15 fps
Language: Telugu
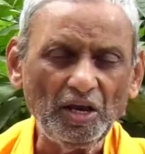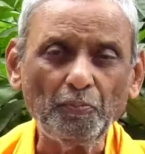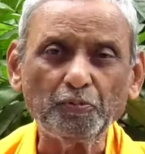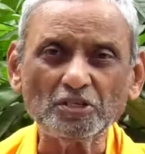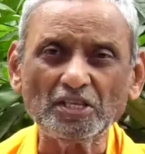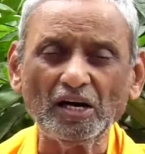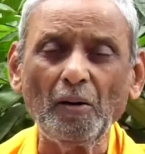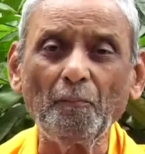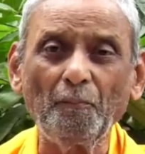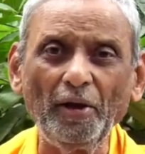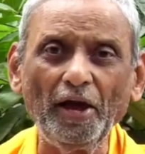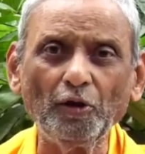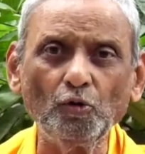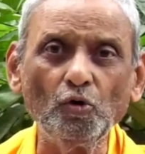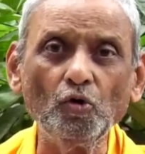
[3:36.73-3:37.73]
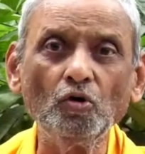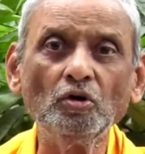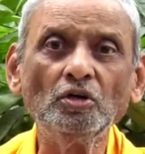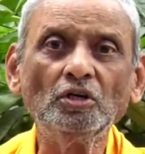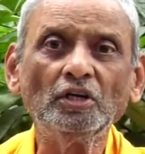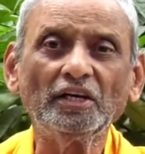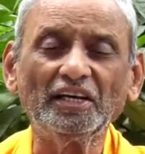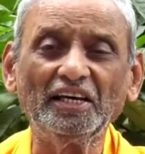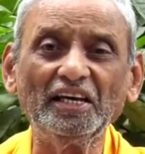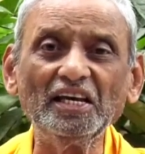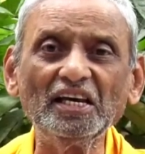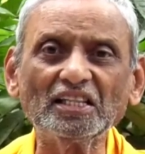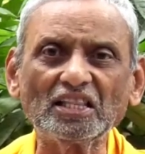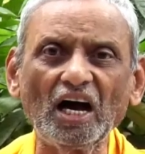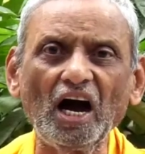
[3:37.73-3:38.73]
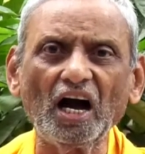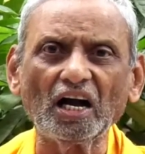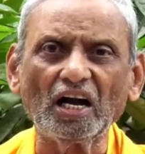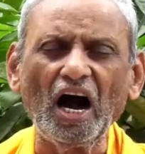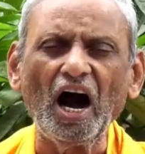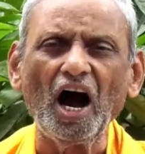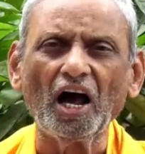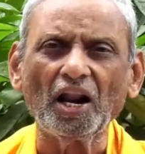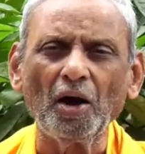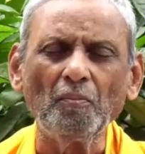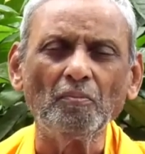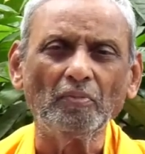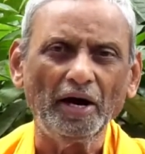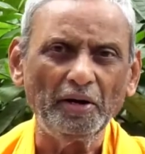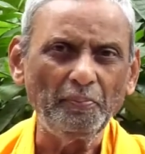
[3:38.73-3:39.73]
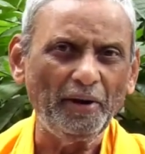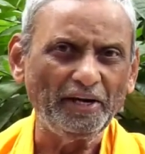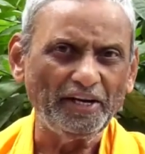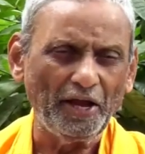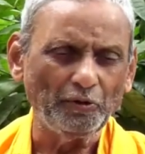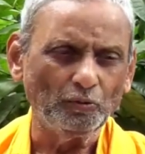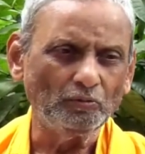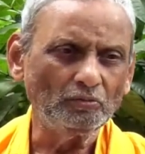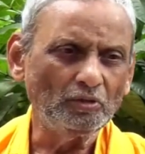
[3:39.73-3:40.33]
ఈ పుస్తకం పేరు గీతా గానం అని పెట్టాను